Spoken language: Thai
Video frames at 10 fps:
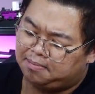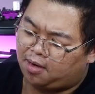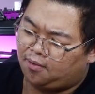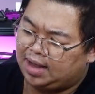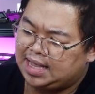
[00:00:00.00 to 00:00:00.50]
บ
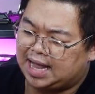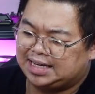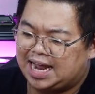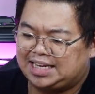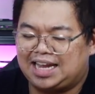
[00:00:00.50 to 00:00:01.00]
อกว่าอยาก
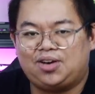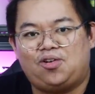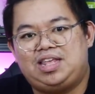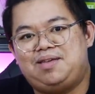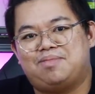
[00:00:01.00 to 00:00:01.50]
ได้เทคโนโล
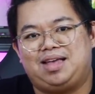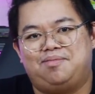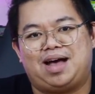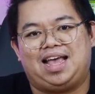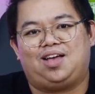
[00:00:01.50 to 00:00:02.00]
ยี
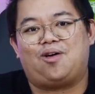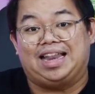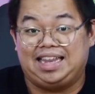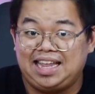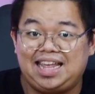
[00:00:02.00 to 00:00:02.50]
ใหม่ๆกว่า
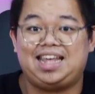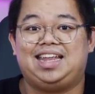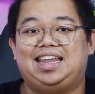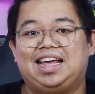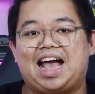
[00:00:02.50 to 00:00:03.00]
นี้
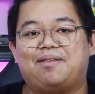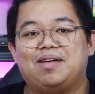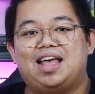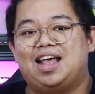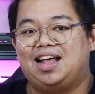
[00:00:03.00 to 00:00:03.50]
นะครับ
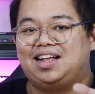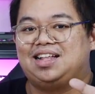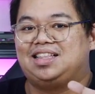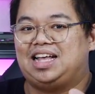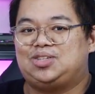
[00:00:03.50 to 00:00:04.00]

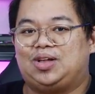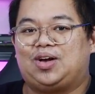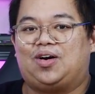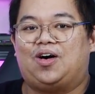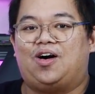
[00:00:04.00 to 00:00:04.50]
ในส่วน
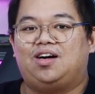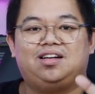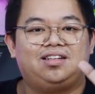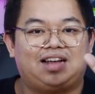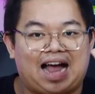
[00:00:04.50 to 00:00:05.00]
ของ
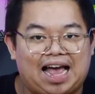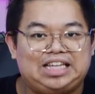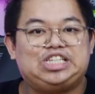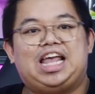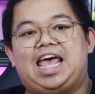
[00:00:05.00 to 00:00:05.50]

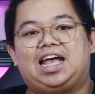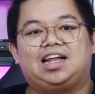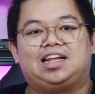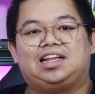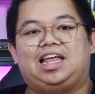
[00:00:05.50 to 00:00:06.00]
Ice Lake
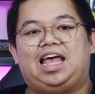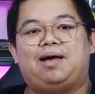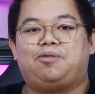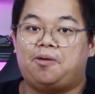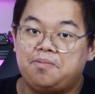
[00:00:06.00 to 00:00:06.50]
นะครั
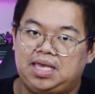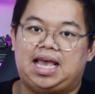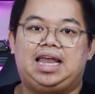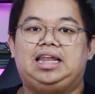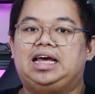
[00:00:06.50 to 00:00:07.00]
บก็มี
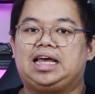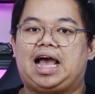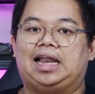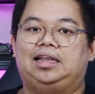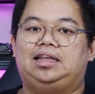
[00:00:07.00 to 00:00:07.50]
ให้เลือก
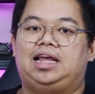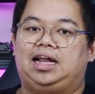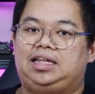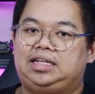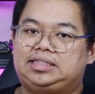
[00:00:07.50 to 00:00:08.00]
กันอย่าง
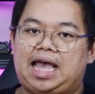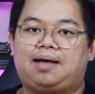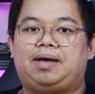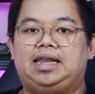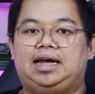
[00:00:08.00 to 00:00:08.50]
ที่แจ้ง
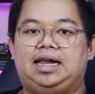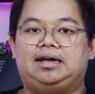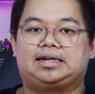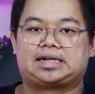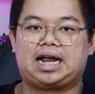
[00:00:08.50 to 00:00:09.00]
ไปเลย
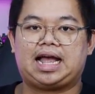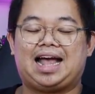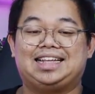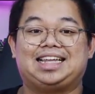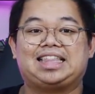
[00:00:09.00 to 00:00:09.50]
รา
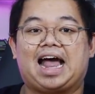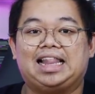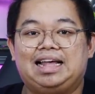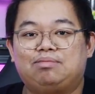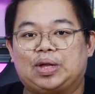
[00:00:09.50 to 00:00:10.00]
คาสตาร์ท
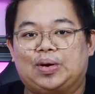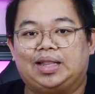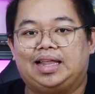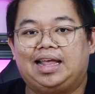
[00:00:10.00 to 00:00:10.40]
เริ่มต้น